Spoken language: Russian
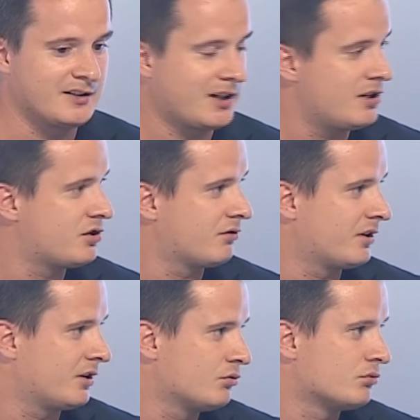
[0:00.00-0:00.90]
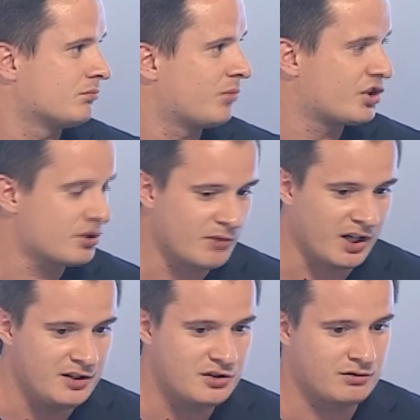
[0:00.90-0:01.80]
заканчивая ну, большим
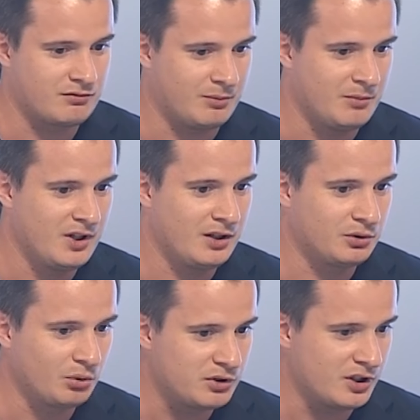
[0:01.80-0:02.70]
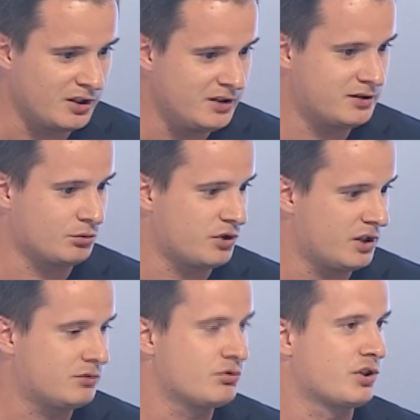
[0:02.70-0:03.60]
количеством других лиц,
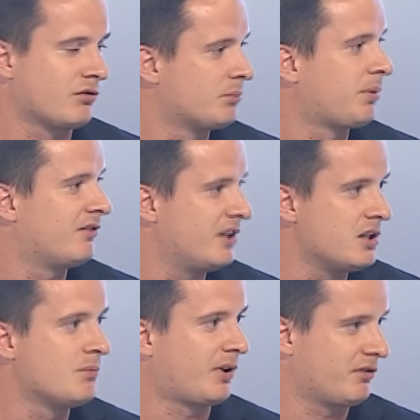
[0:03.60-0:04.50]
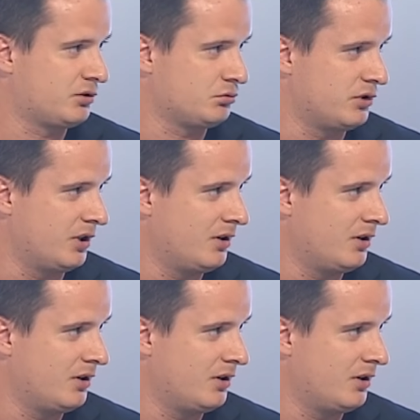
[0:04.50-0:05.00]
участвующих в отправлении правосудия.